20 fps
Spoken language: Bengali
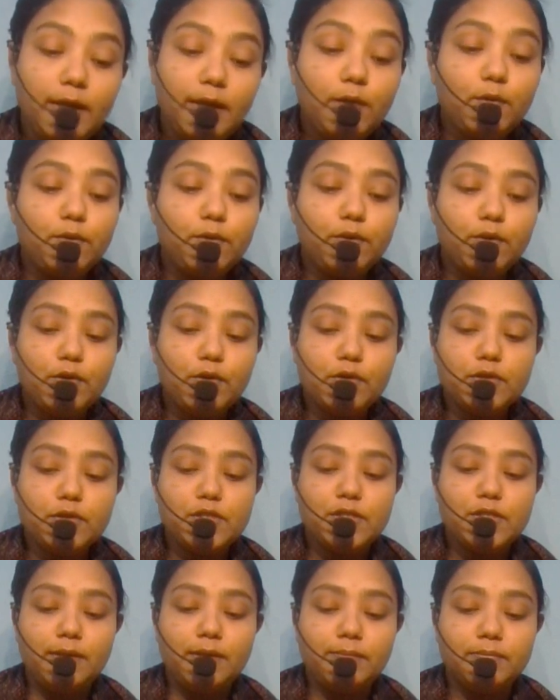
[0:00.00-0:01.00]
এর উত্তর
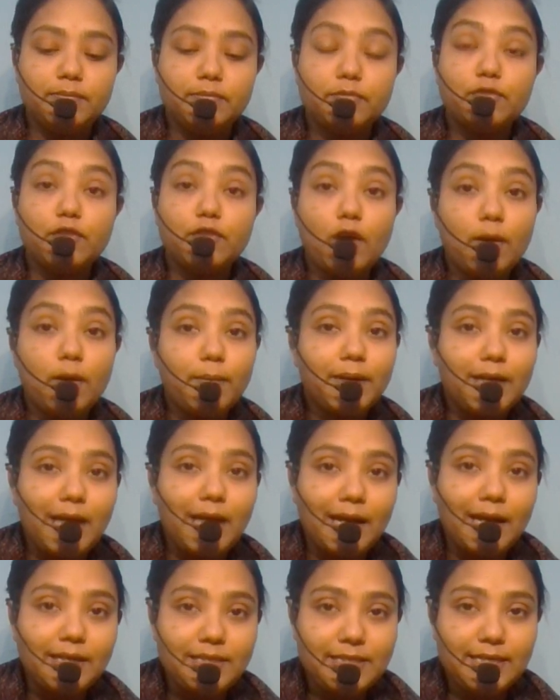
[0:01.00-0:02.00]
হচ্ছে ফ্রম অ্যান
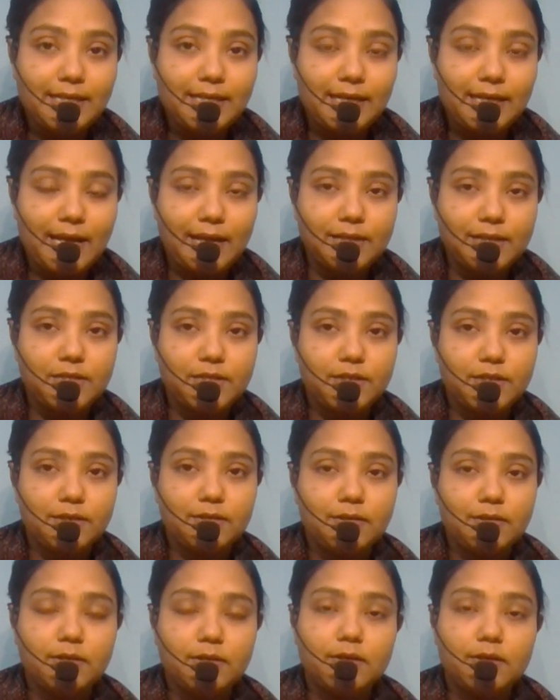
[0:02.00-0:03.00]
অ্যান্টিক ল্যান্ড
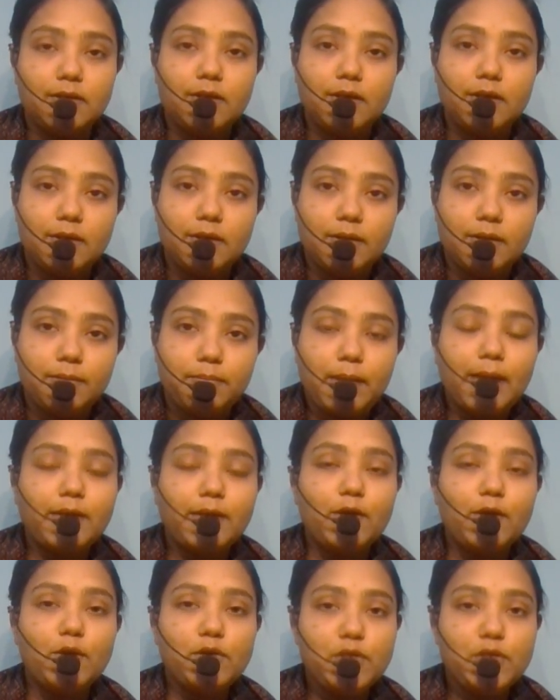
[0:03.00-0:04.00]

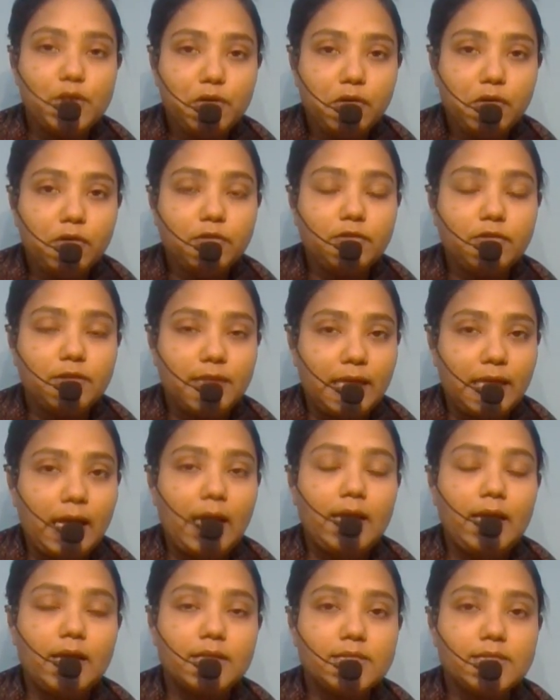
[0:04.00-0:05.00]
বাকি অংশগুলো তো
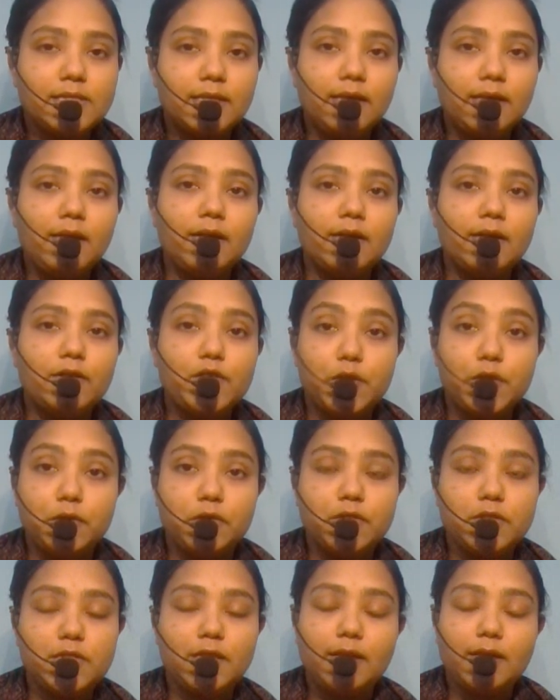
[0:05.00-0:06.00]
দেয়াই আছে
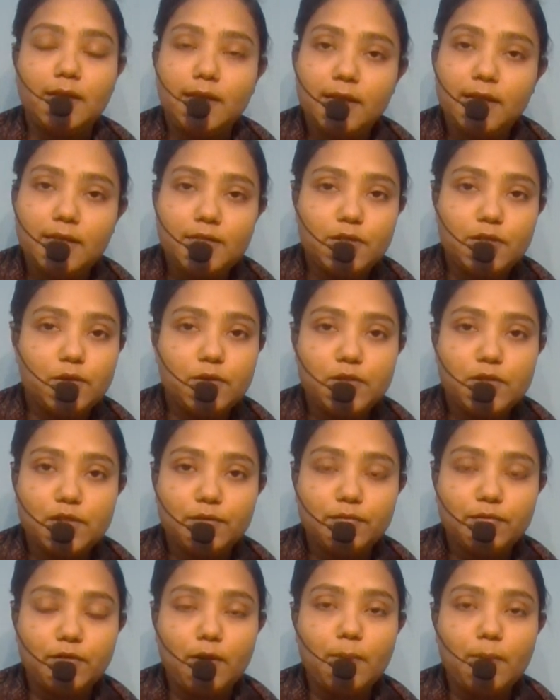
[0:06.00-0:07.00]
শূন্যস্থানে একটি হচ্ছে
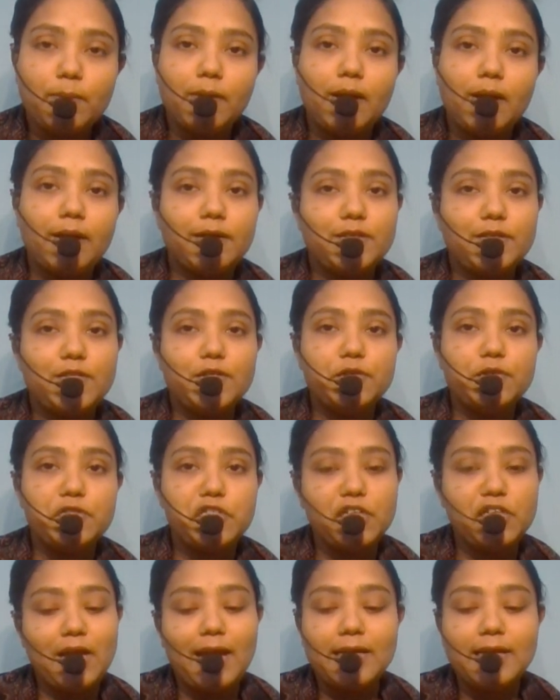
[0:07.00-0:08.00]
ফ্রম আরেকটি
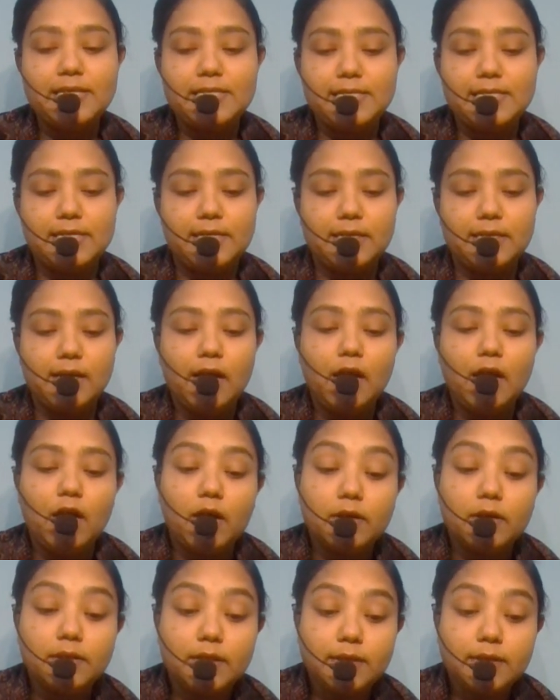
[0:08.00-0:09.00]
হচ্ছে অ্যান্টিক
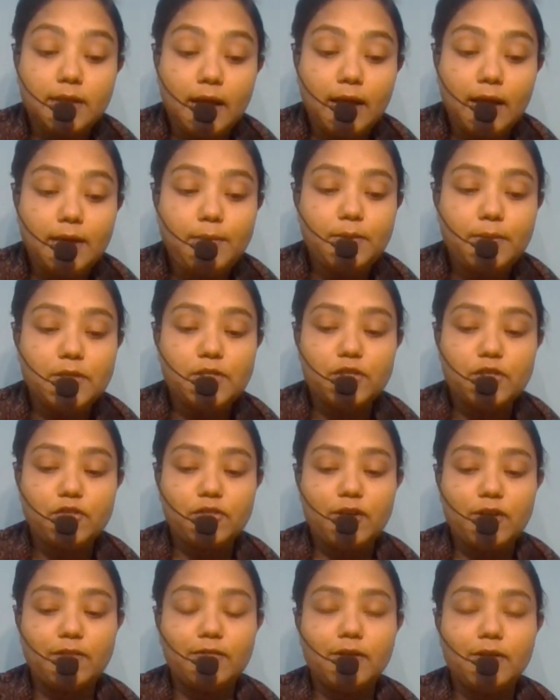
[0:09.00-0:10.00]
অর্থাৎ আই মেট এ
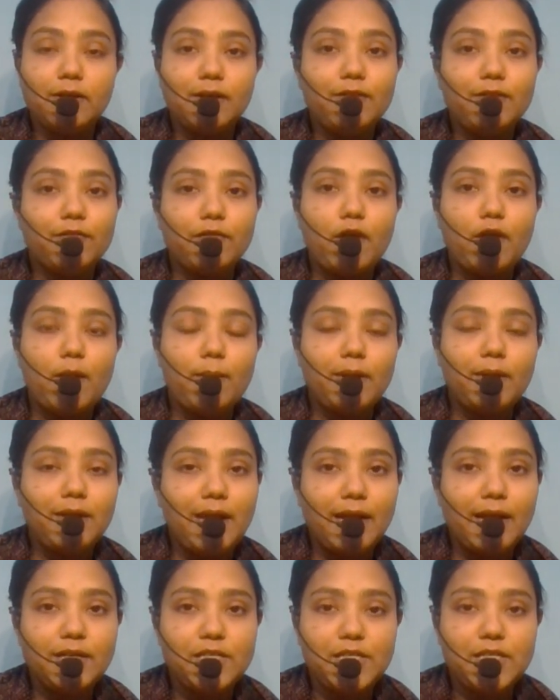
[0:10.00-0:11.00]
ট্রাভেলার ফ্রম অ্যান
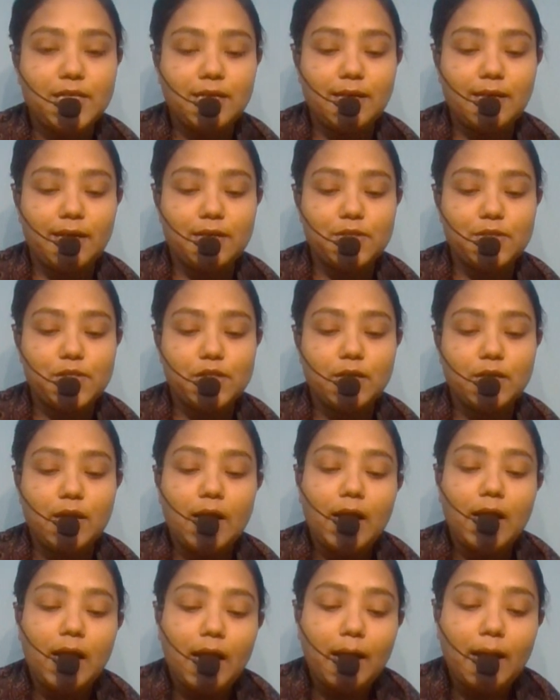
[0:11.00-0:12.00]
অ্যান্টিক ল্যান্ড
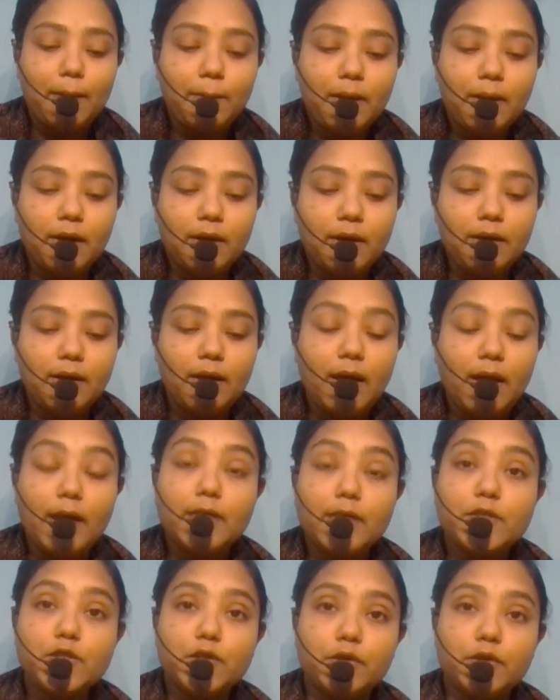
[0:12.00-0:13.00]
আমার
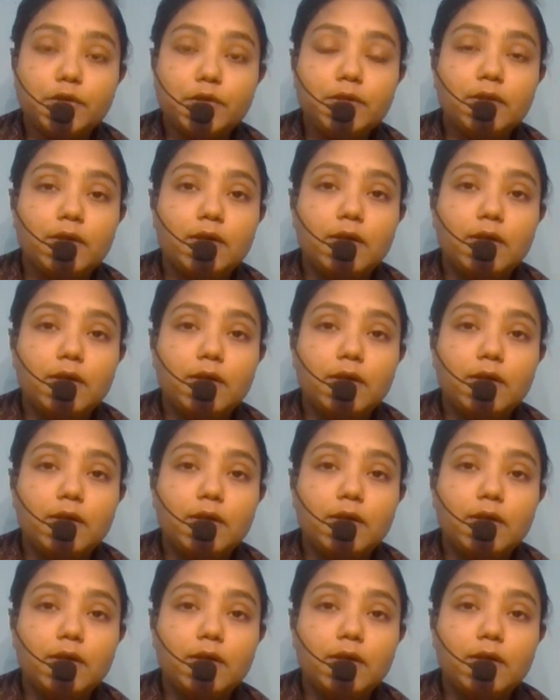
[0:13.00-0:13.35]
একজন